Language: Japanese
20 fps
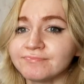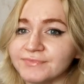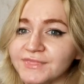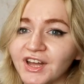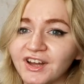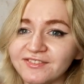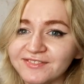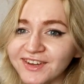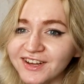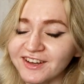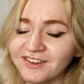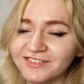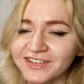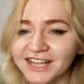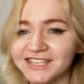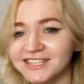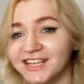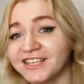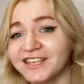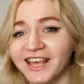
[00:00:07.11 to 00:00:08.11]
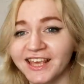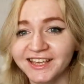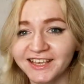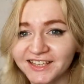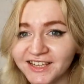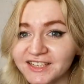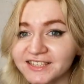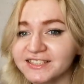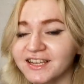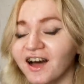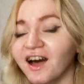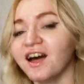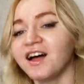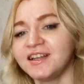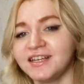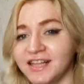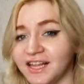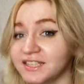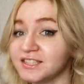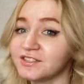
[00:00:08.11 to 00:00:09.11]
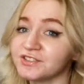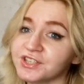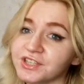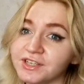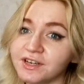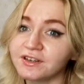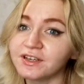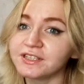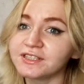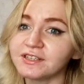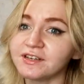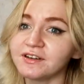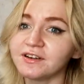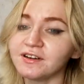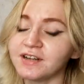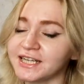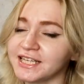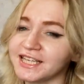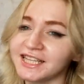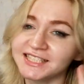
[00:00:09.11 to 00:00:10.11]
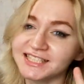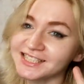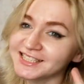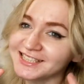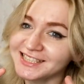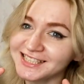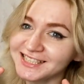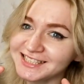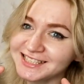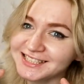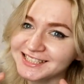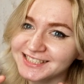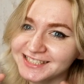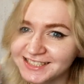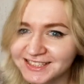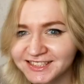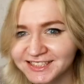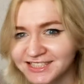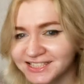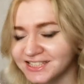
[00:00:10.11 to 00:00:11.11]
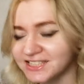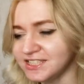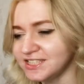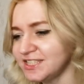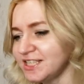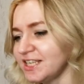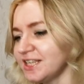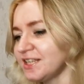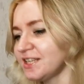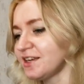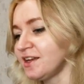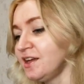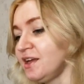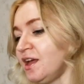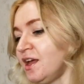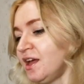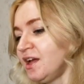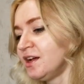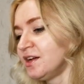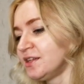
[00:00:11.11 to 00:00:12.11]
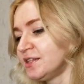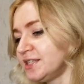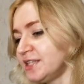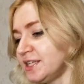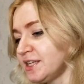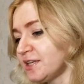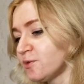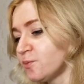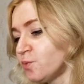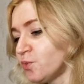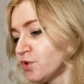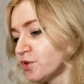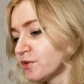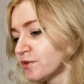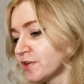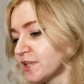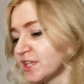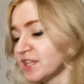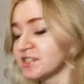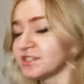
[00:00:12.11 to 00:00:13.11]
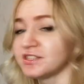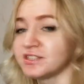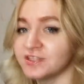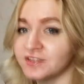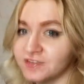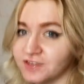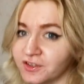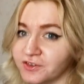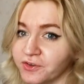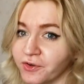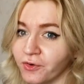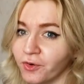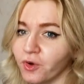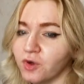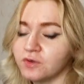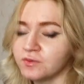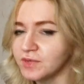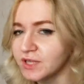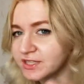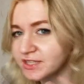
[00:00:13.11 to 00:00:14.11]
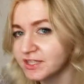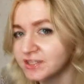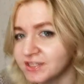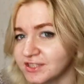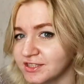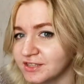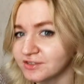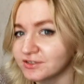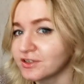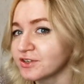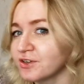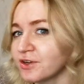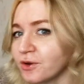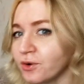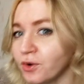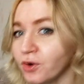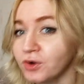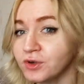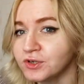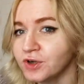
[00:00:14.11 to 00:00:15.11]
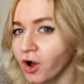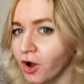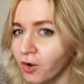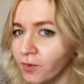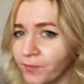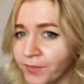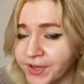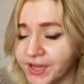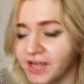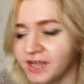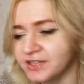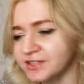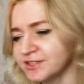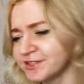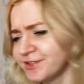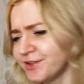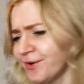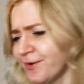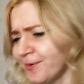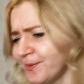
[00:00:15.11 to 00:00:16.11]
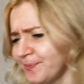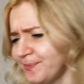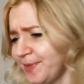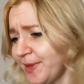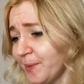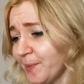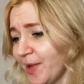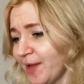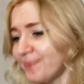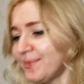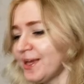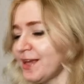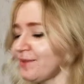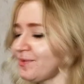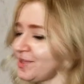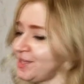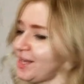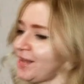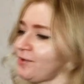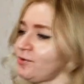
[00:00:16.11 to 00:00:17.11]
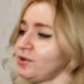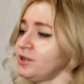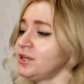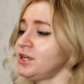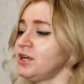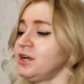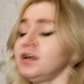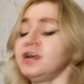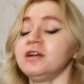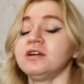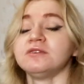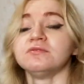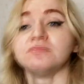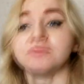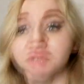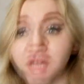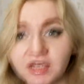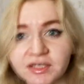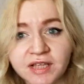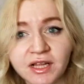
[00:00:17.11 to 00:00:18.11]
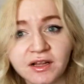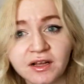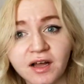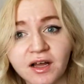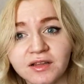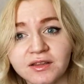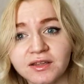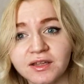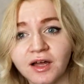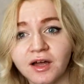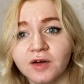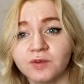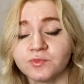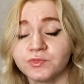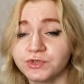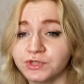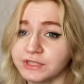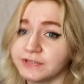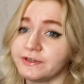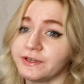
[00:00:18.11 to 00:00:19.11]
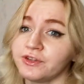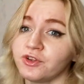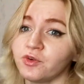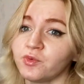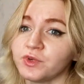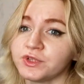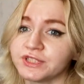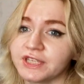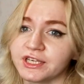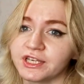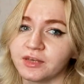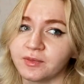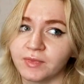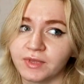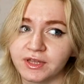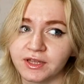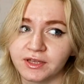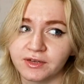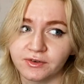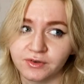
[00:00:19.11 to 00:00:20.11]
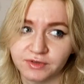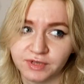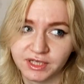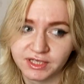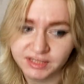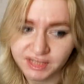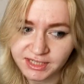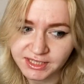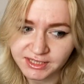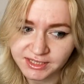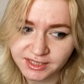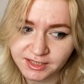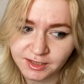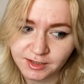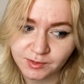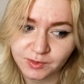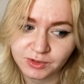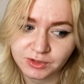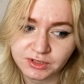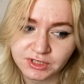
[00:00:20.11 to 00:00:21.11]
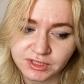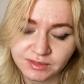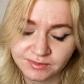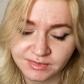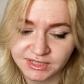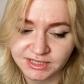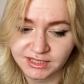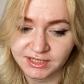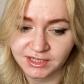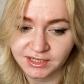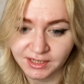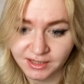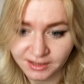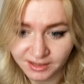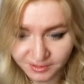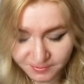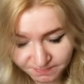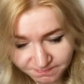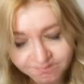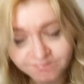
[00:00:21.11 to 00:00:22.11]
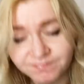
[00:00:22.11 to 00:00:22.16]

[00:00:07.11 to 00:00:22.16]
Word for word: どうも皆さん元気ですか？りなちゃんちこようこそ、りなちゃんです。そしてぜひぜひもう私知ってるの曲、皆さん知ってるの曲、Complexの Be My Baby でもたくさん買ったミュージックビデオもぜひ見てくださいってコメントきました。だから